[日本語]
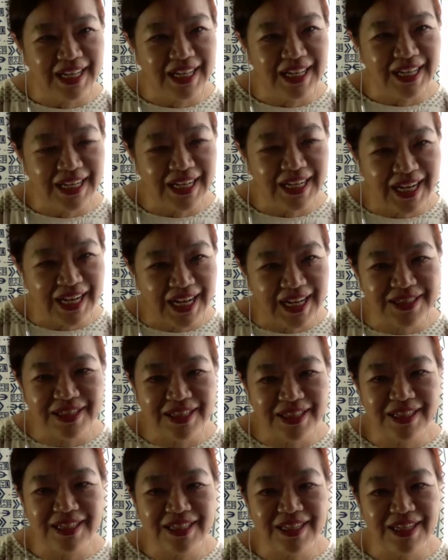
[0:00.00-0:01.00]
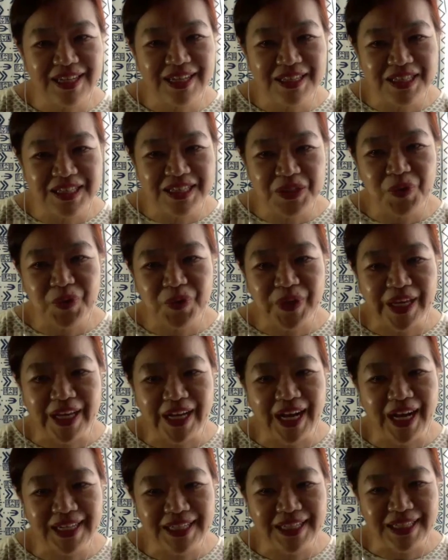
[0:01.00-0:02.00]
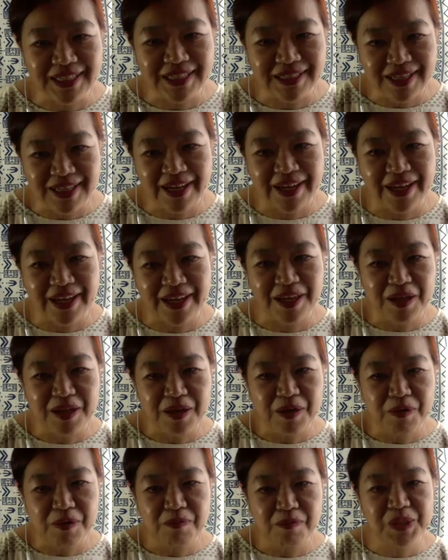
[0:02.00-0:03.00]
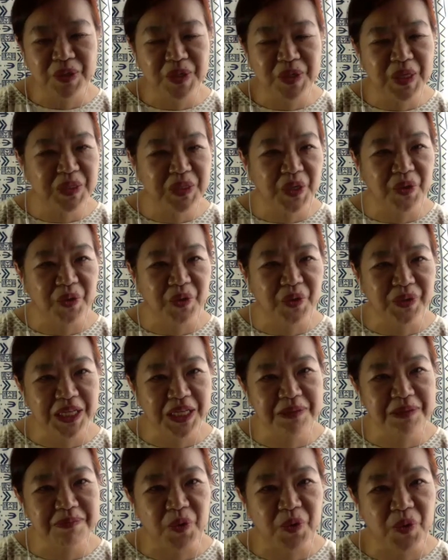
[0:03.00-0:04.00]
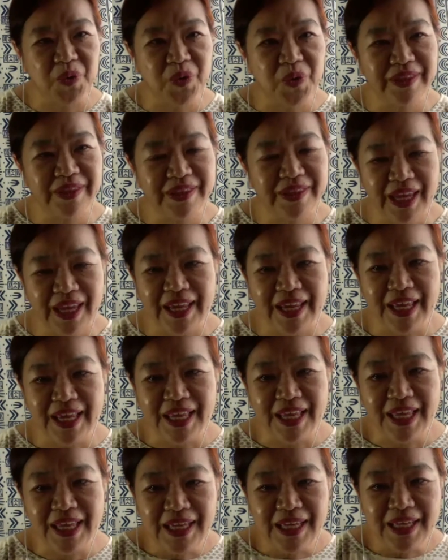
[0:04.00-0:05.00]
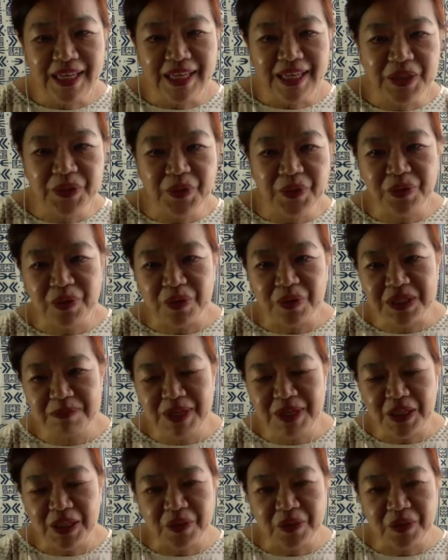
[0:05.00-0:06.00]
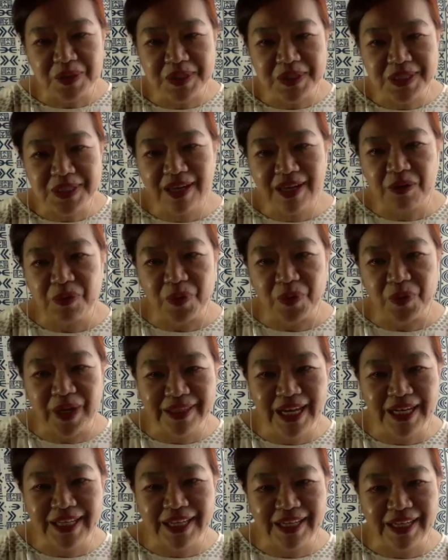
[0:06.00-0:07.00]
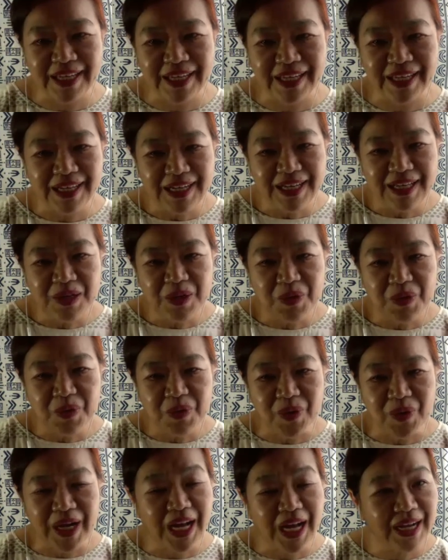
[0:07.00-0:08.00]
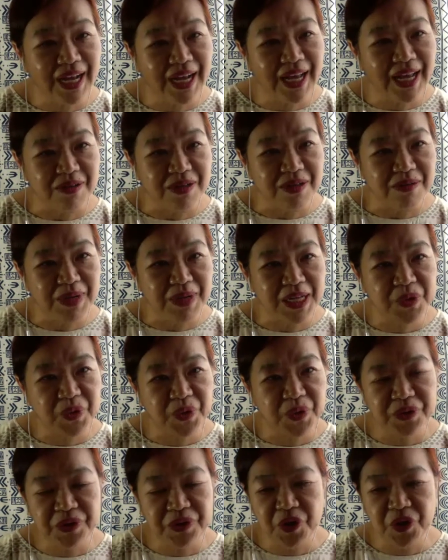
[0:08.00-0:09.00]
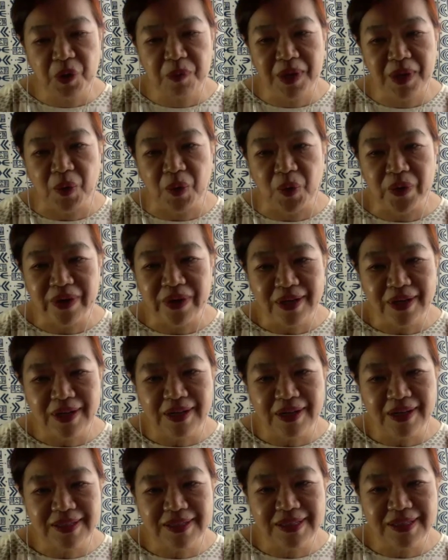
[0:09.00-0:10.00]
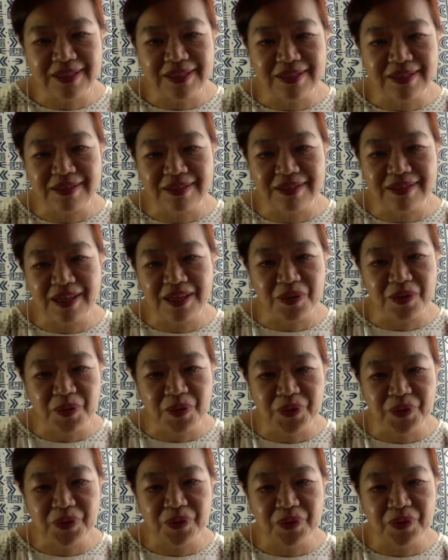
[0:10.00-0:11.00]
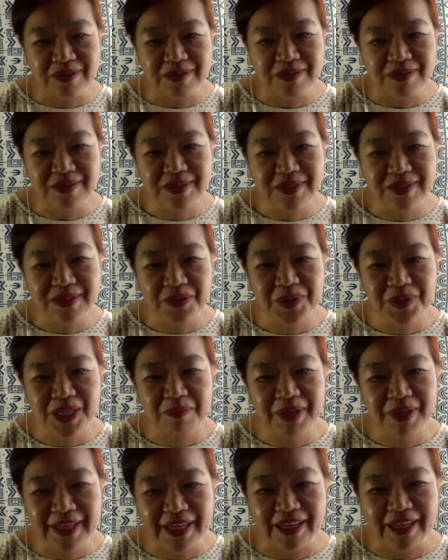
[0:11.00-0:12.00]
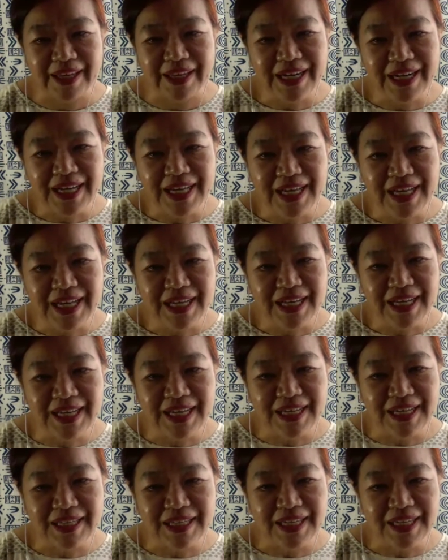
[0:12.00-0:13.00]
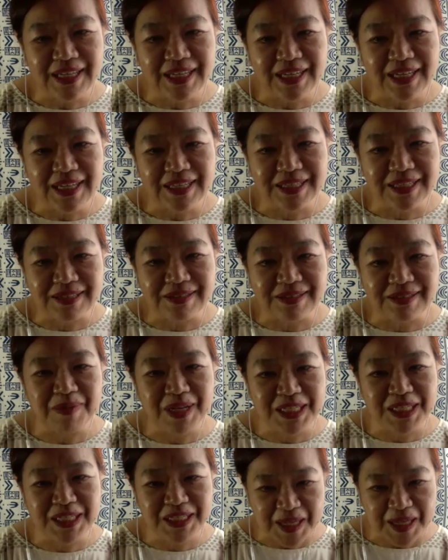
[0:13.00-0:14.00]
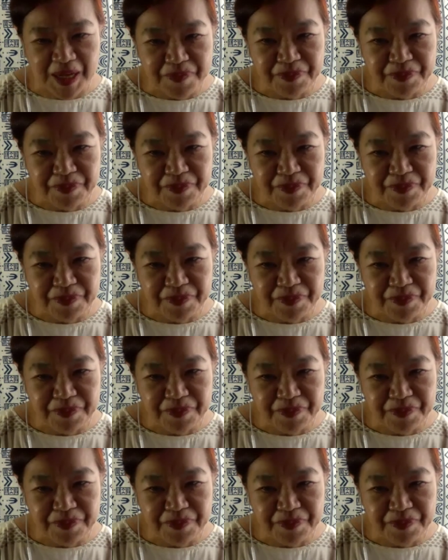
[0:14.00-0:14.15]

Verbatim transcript: が一堂に会して、まあ、それぞれの立場を超えて一人の市民としてこう語りこう考える、まあ、そういう広場を作っていこうというそのために、えー、作られました。